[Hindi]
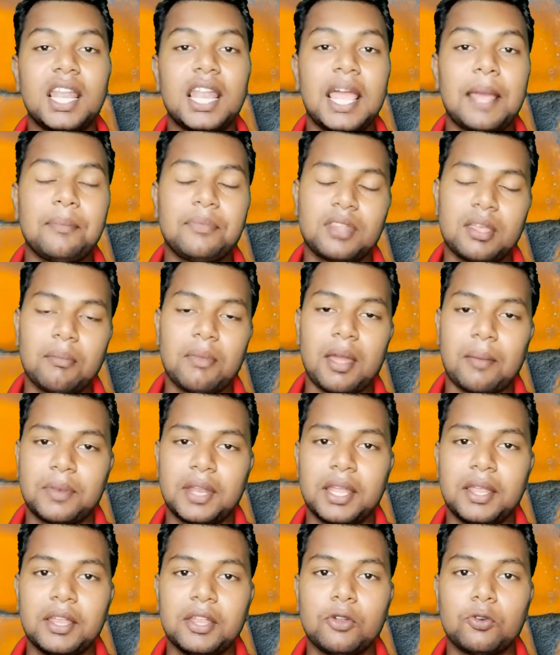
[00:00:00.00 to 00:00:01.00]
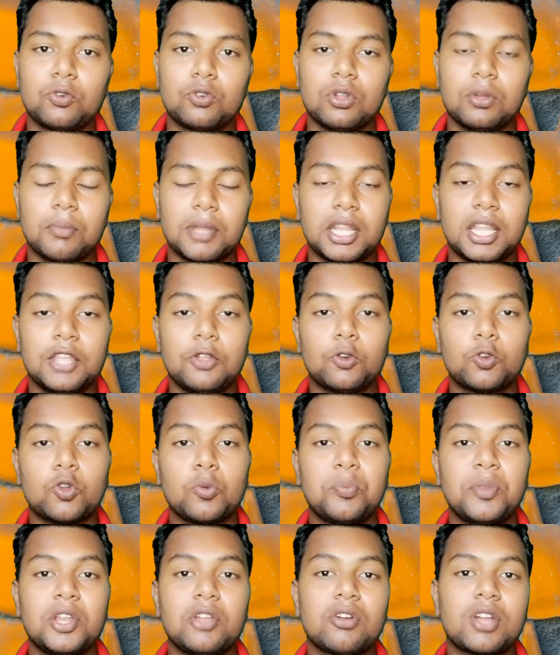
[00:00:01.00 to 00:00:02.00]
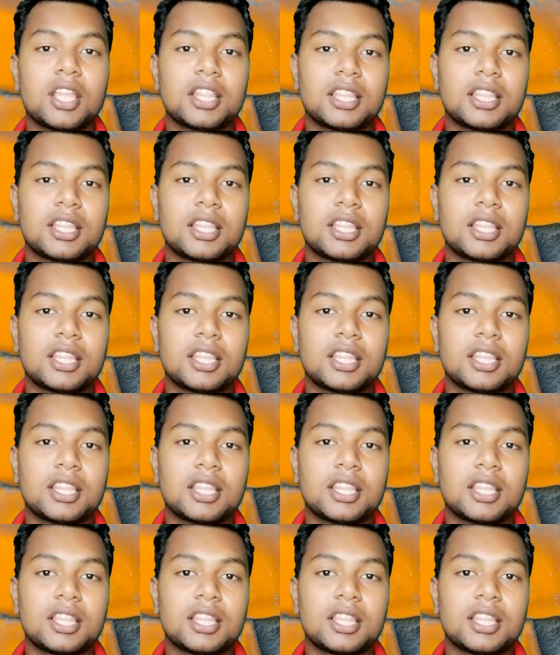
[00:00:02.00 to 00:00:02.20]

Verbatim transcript: लैम्प से मैं अपने यूट्यूब मतलब यूट्यूब वीडियो के